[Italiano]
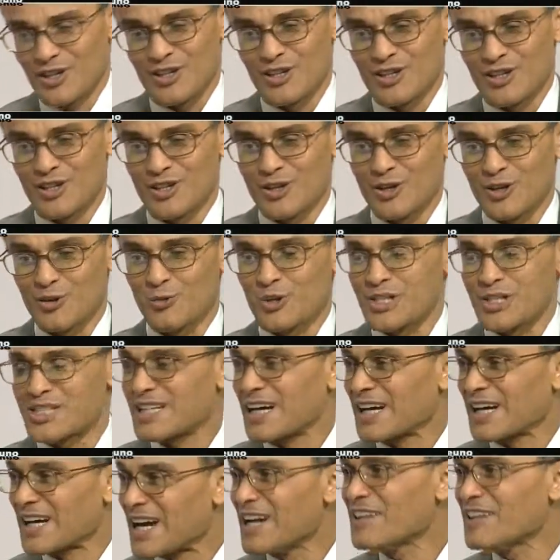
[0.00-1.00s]
eh,
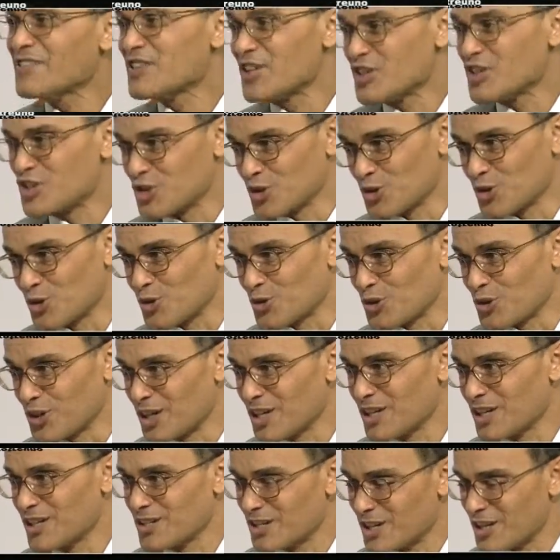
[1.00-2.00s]
questa grande
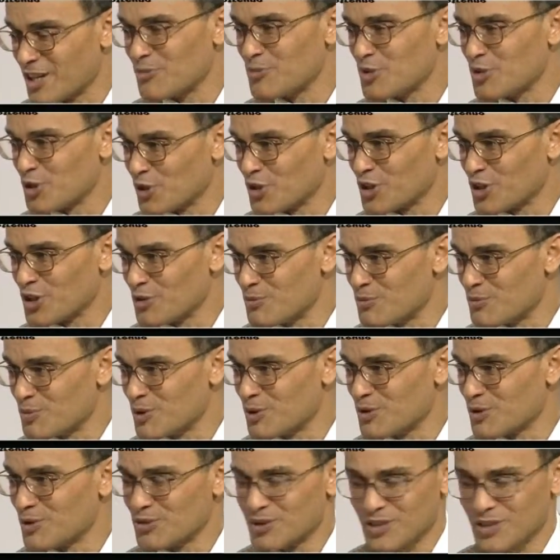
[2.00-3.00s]
gioia nel mio
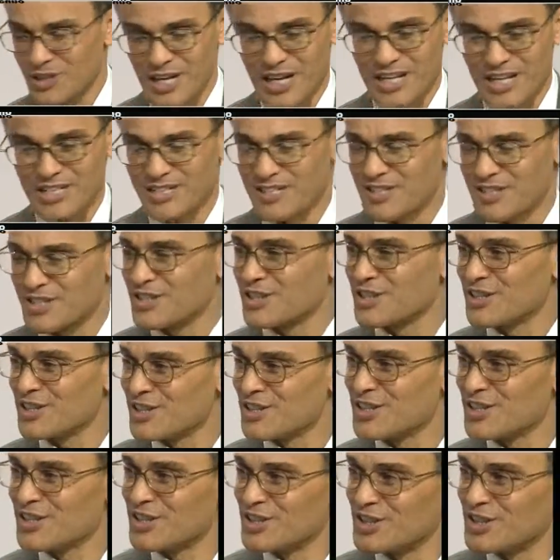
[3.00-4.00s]
libro,
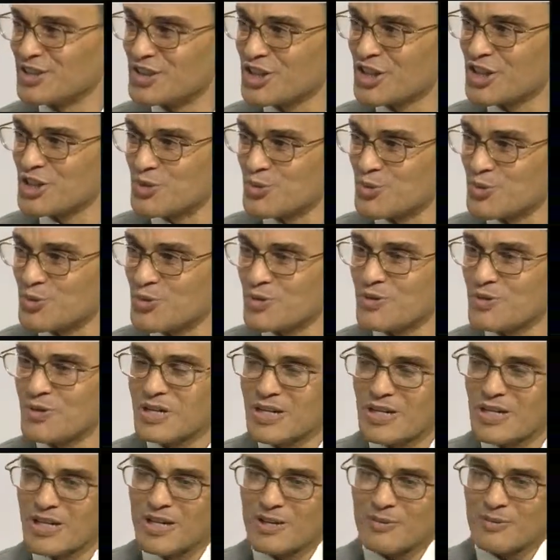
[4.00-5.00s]
Grazie eh, Gesù,
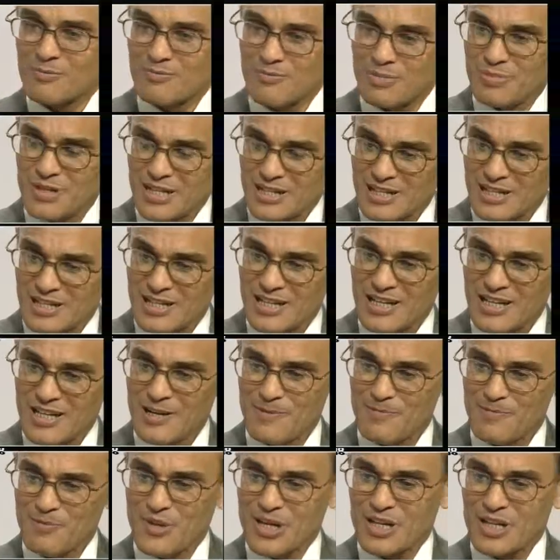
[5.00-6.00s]

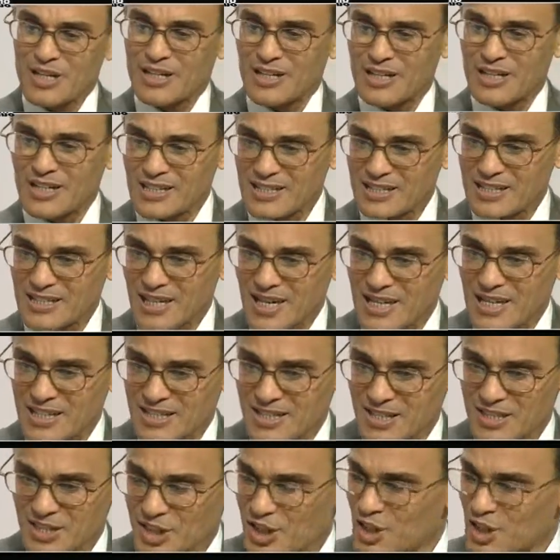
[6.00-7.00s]
perché
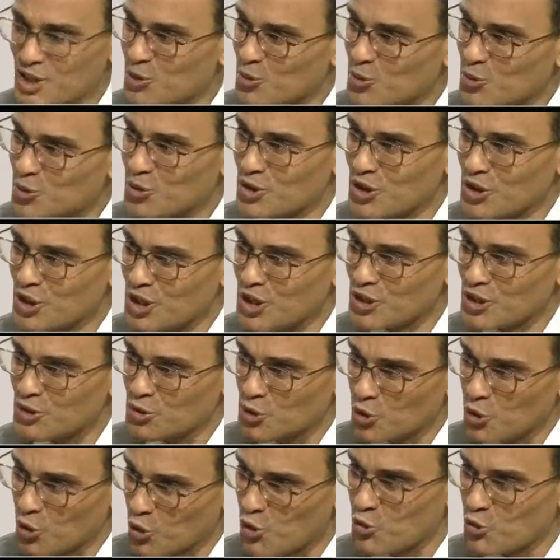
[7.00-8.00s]
restasse un
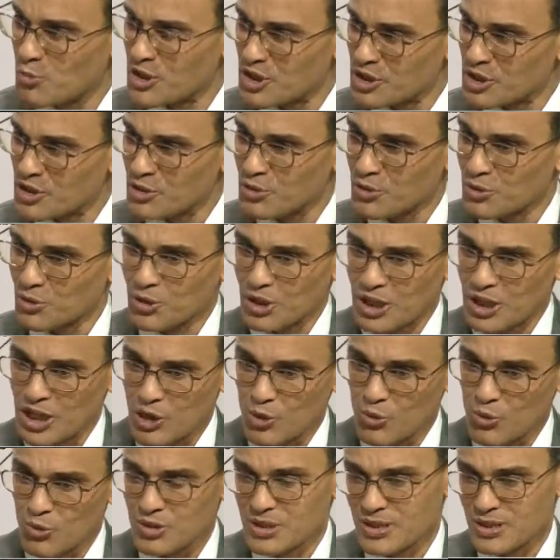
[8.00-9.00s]
documento che
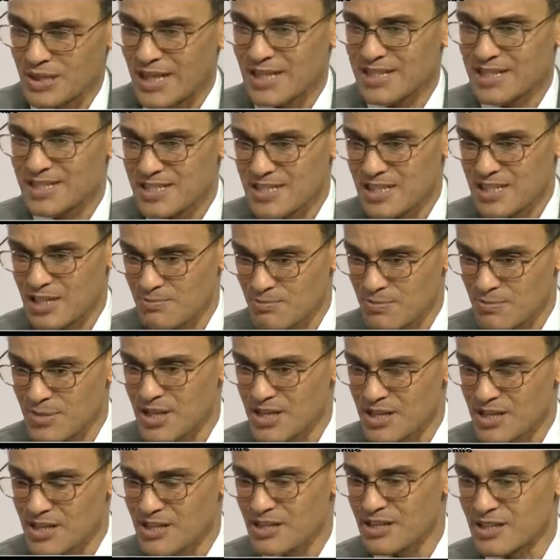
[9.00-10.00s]
illustrasse
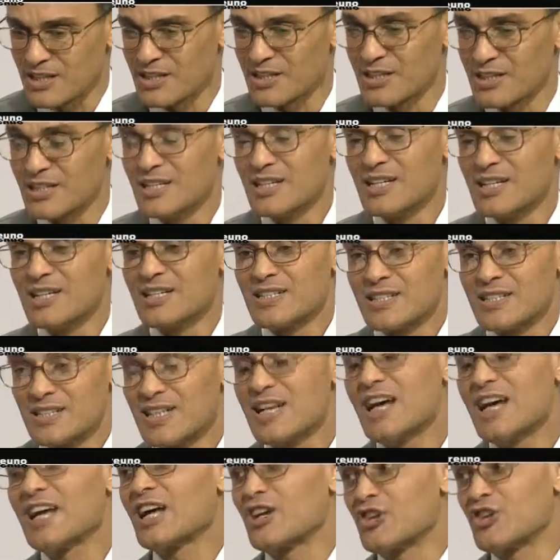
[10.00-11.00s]
bene
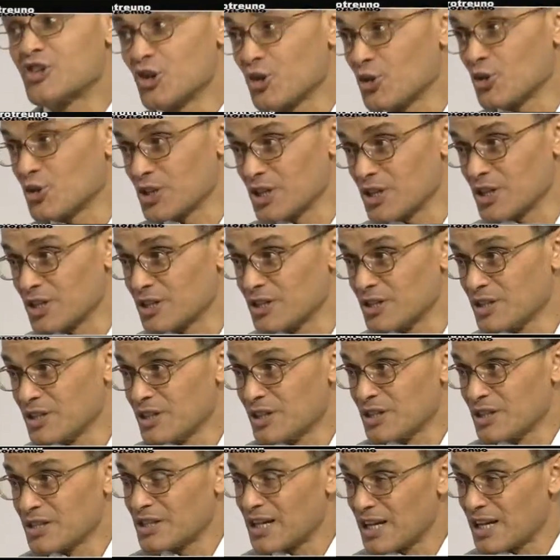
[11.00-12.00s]
sia la gioia
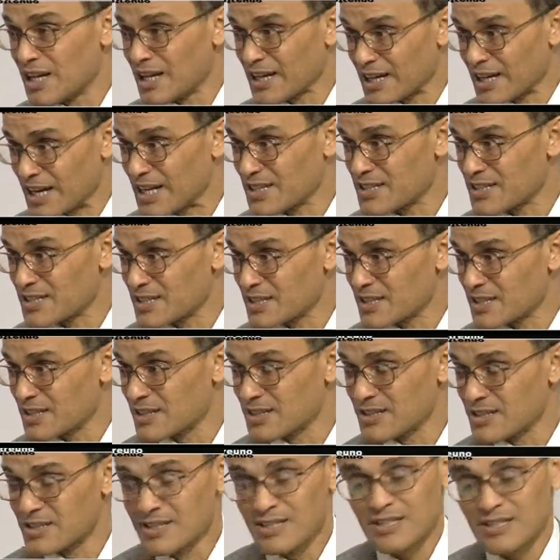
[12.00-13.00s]
della
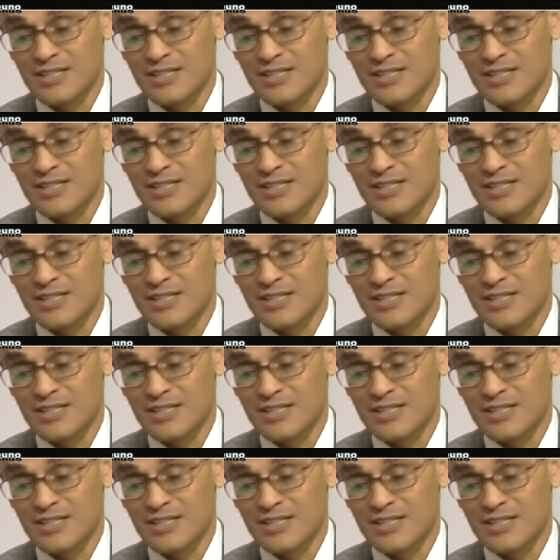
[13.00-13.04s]
grazia